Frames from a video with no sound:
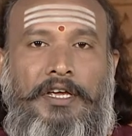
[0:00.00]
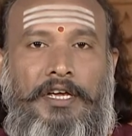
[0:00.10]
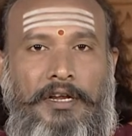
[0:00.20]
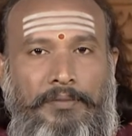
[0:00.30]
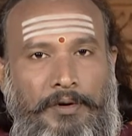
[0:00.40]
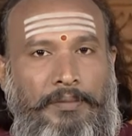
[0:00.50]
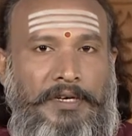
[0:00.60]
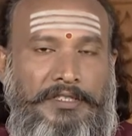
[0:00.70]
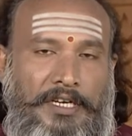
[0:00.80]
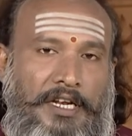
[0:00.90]
எலும்பு
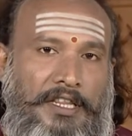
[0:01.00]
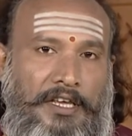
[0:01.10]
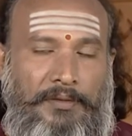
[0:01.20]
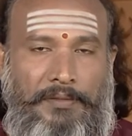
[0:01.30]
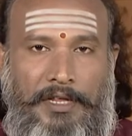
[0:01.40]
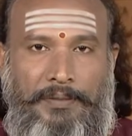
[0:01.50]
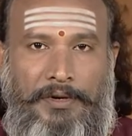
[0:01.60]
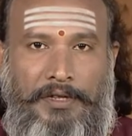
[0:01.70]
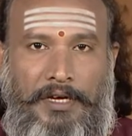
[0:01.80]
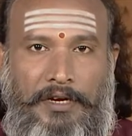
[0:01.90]
மஜ்ஜையில் ஏதேனும் பாதிப்பு
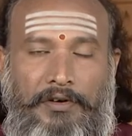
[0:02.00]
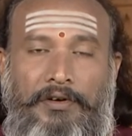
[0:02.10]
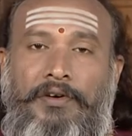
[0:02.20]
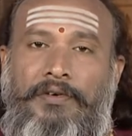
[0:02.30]
இருந்தாலும்